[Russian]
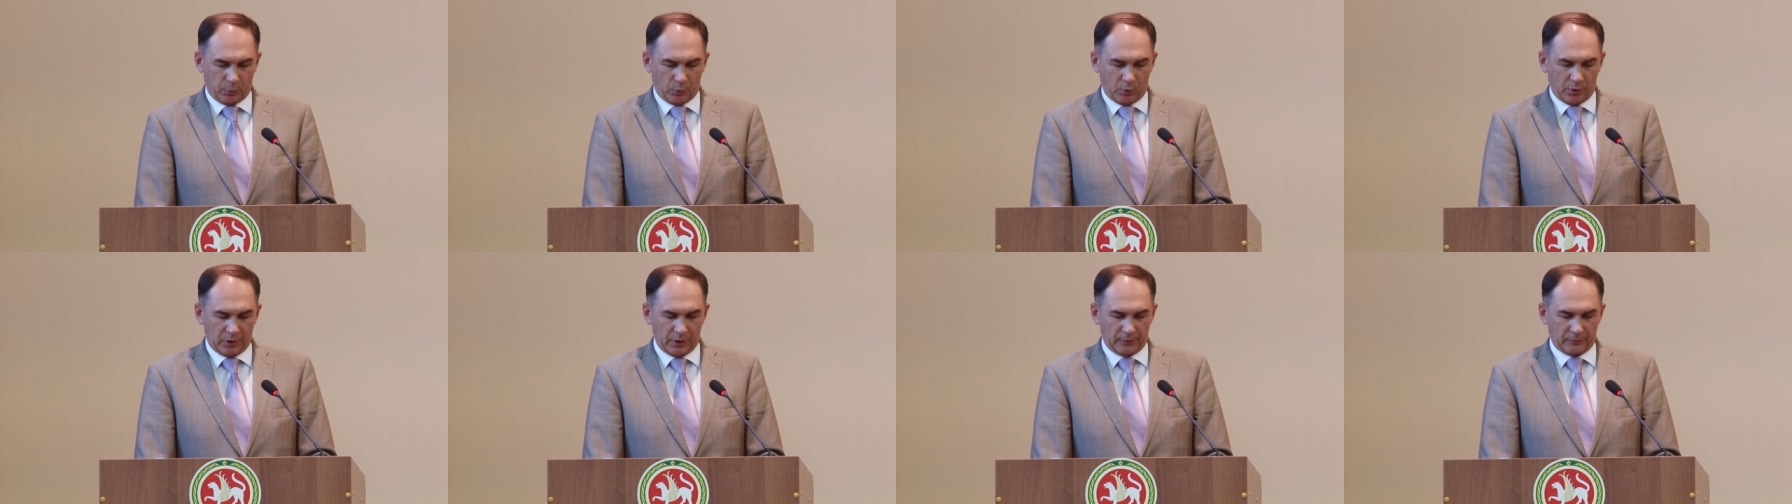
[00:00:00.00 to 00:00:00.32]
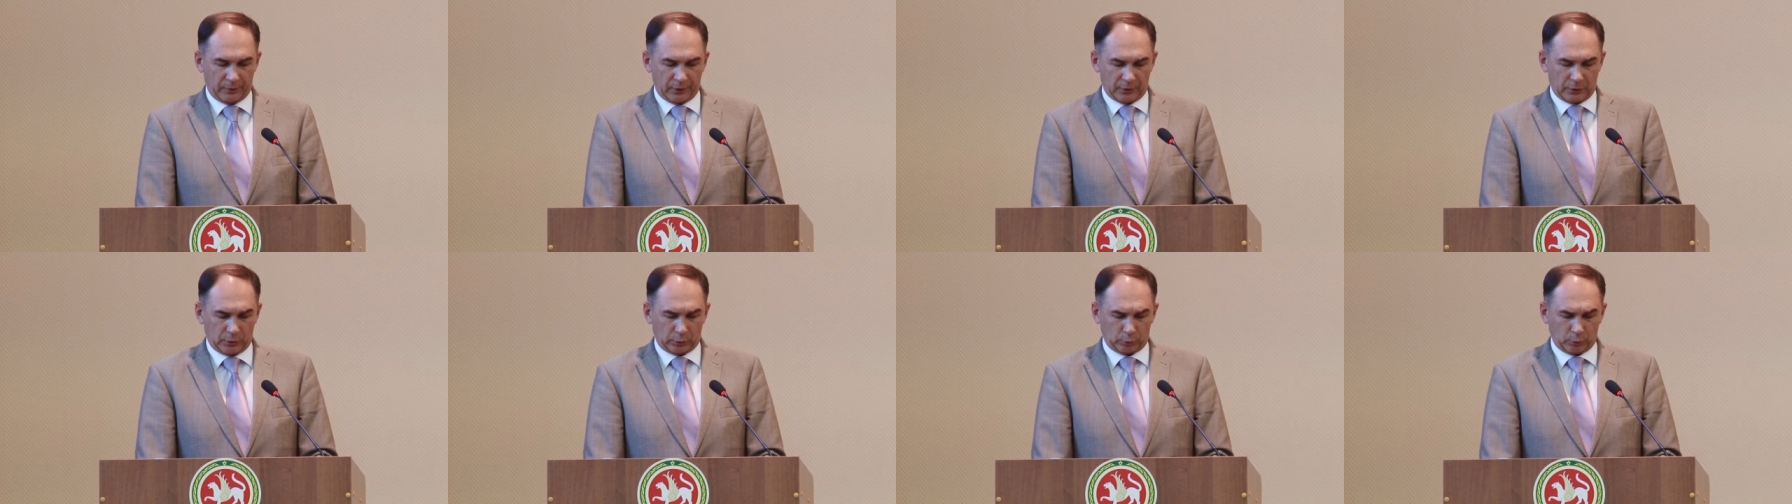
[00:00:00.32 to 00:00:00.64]
по
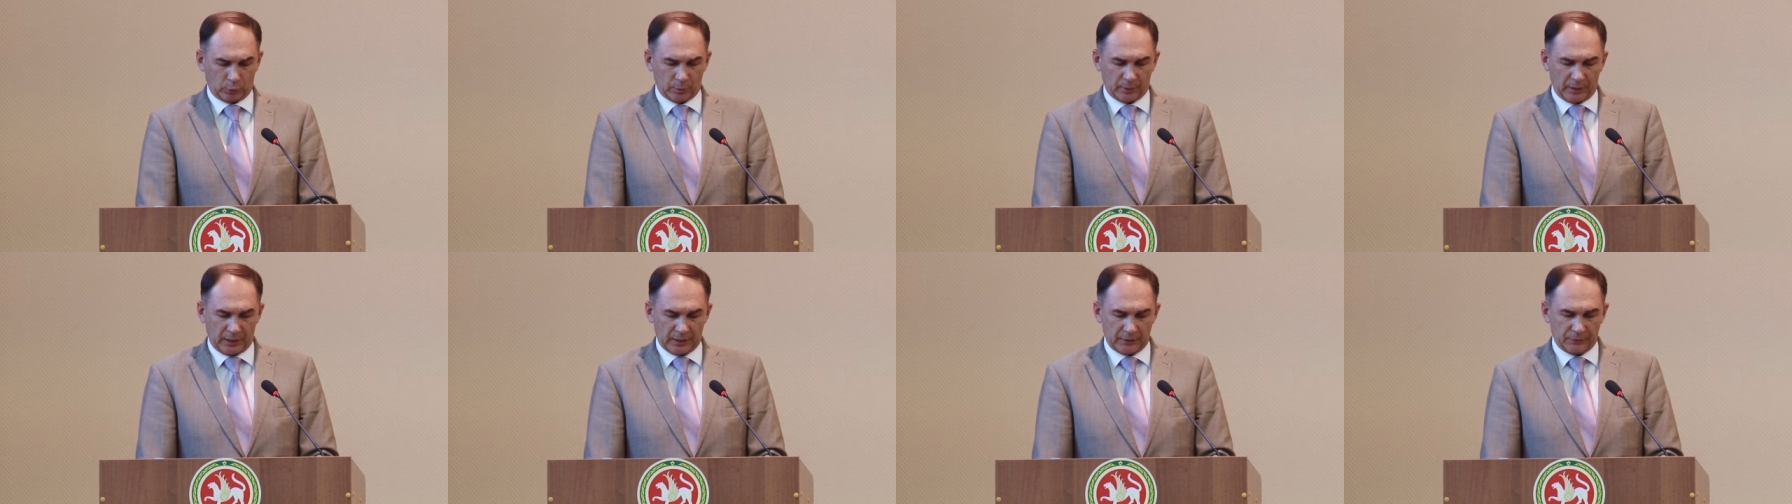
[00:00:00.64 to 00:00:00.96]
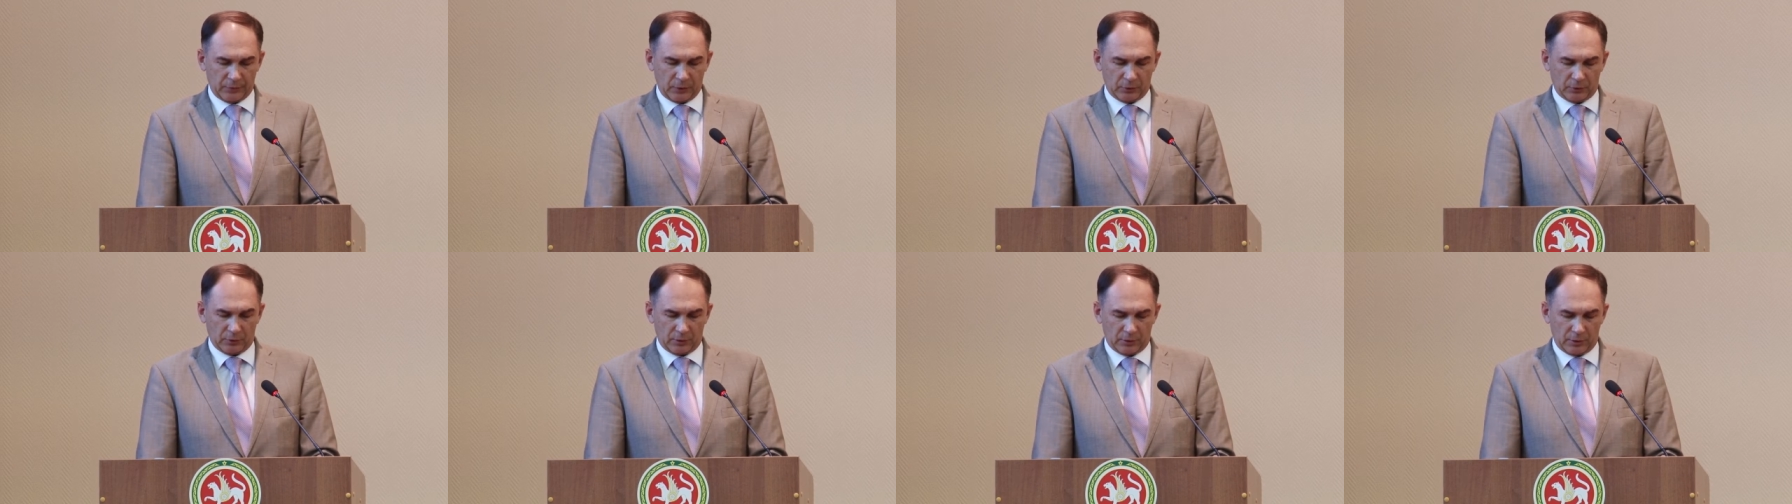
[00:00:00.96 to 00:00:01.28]
инфраструктурному
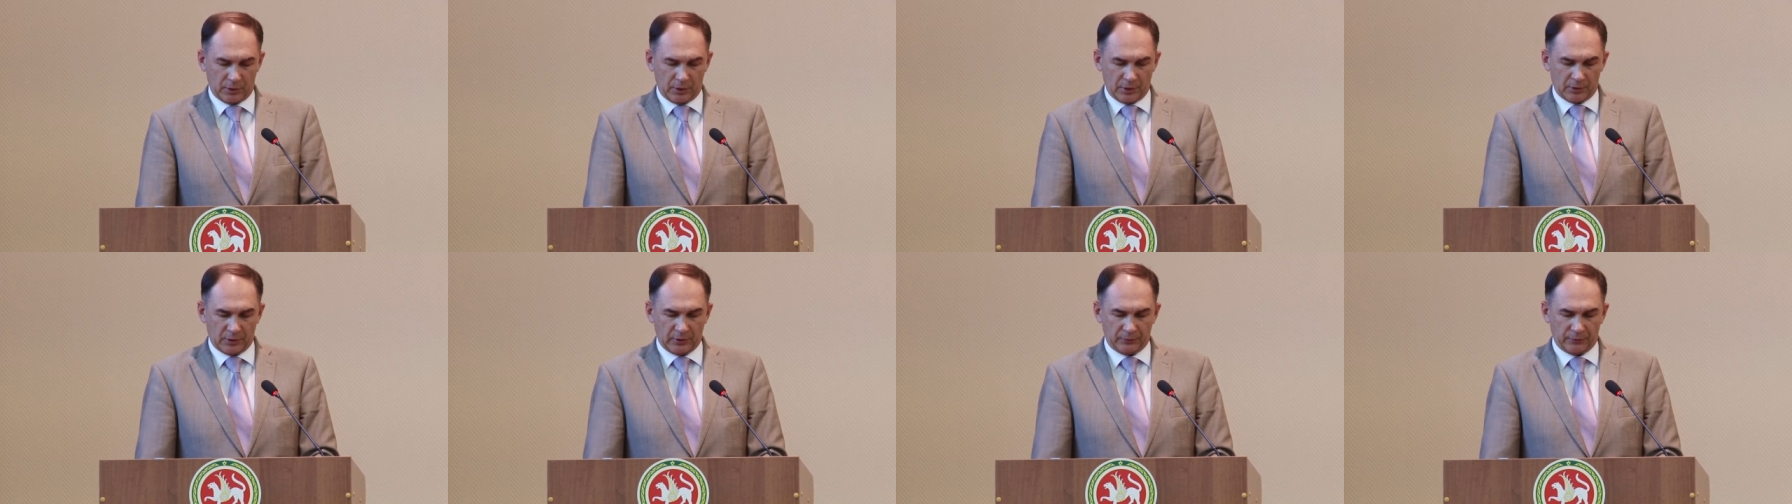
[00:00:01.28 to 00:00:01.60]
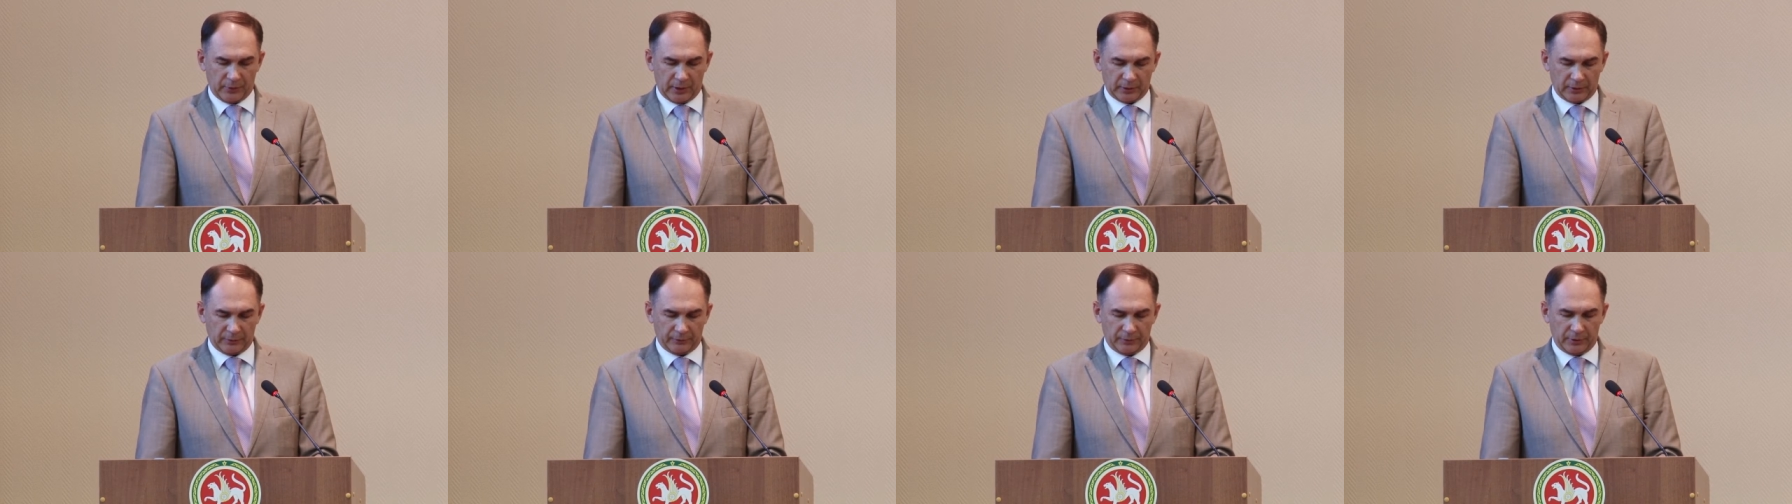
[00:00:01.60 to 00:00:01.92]
развитию
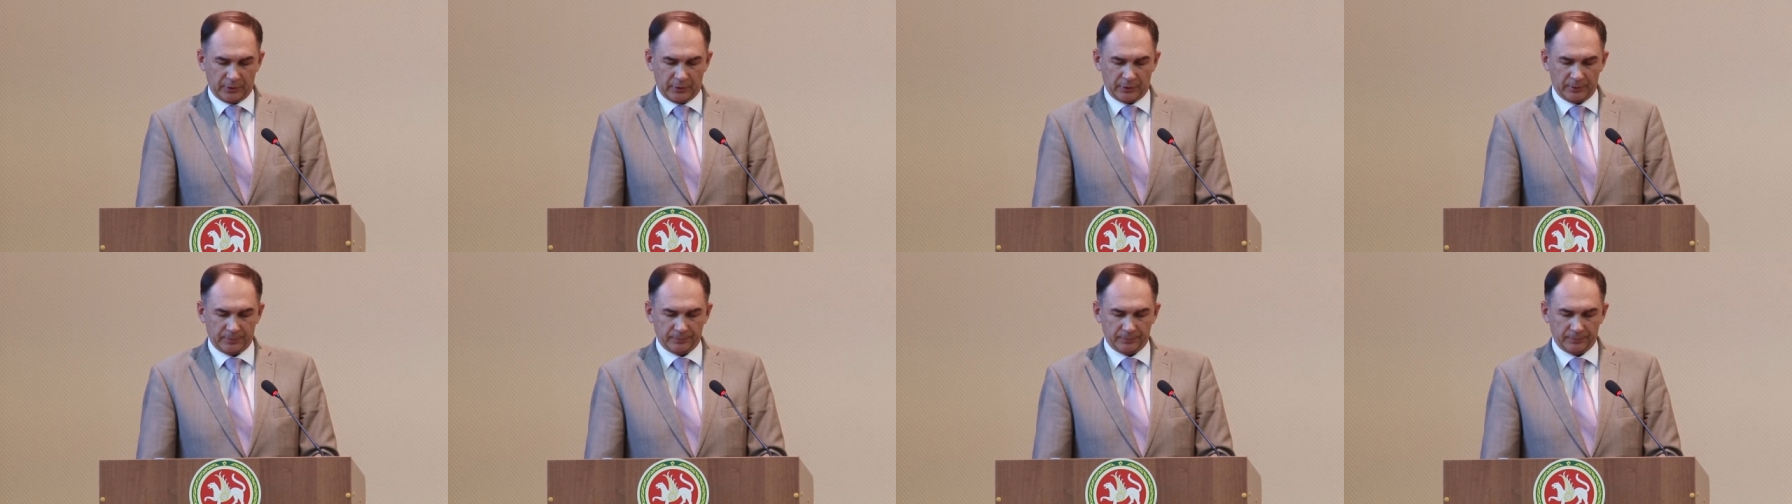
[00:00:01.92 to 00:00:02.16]
Нефатов